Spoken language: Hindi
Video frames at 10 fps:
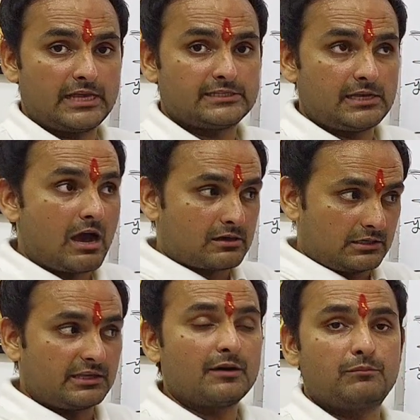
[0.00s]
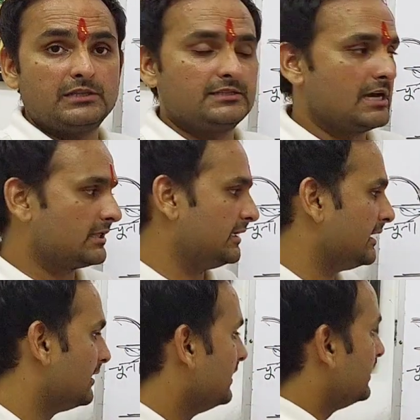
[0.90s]
ऐसी आकृतियां बन जाती
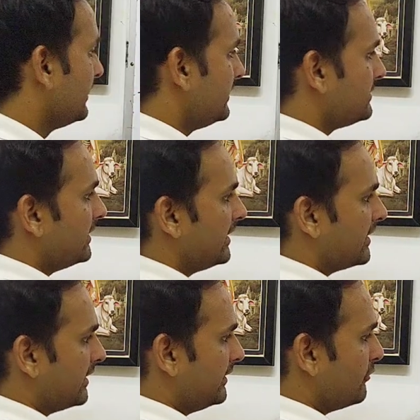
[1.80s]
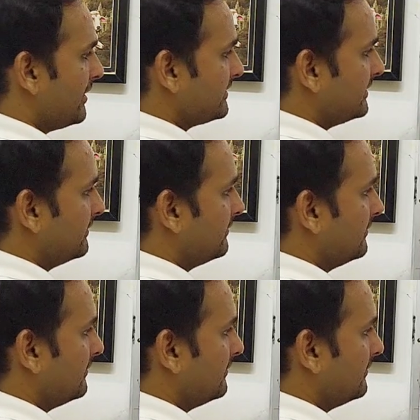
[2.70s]
है इस तरीके की देखो ऐसी